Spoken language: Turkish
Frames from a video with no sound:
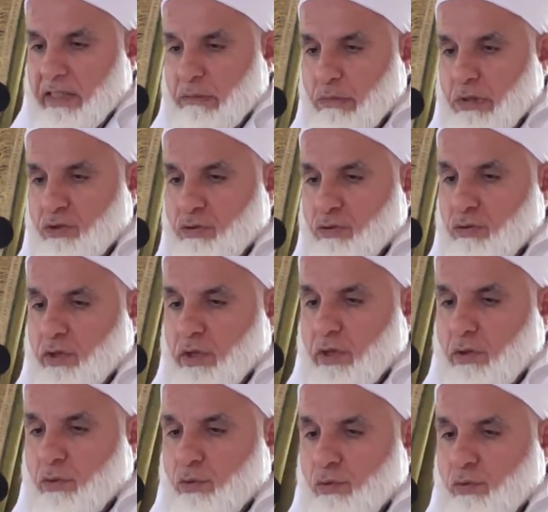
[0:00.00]
Ama sonra
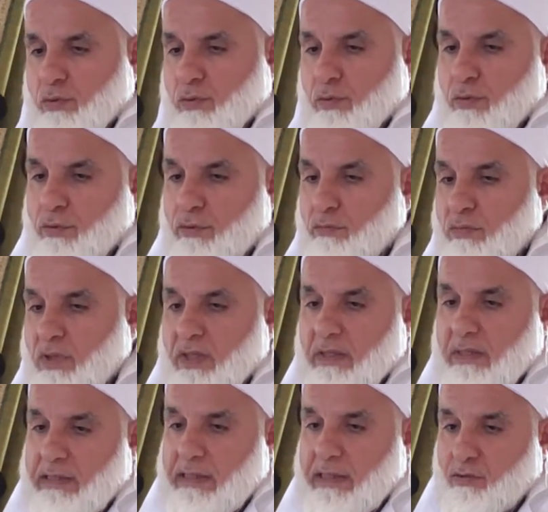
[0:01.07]
ne oldu? ثُمَّ
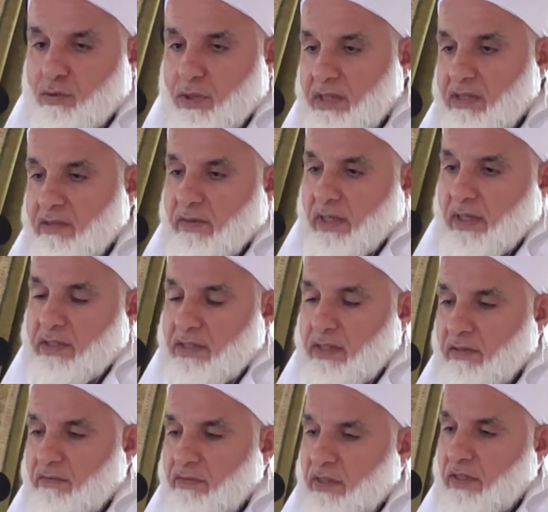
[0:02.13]
رَدَدْنَاهُ أَسْفَلَ
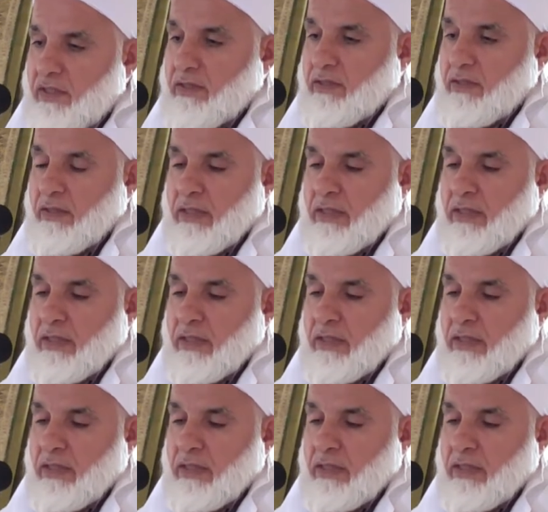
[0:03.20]
سَافِلِينَ